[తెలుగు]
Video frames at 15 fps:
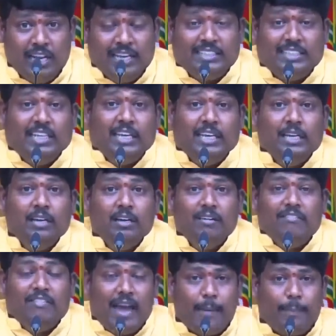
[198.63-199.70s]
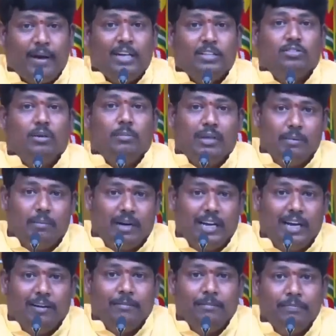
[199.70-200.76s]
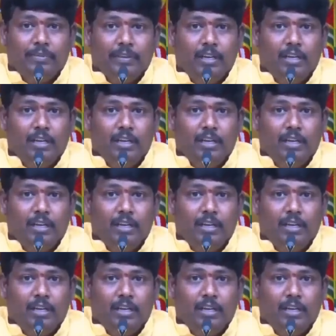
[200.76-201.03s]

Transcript: వదిలేసి వ్యాపారస్తుల మీద పడ్డారు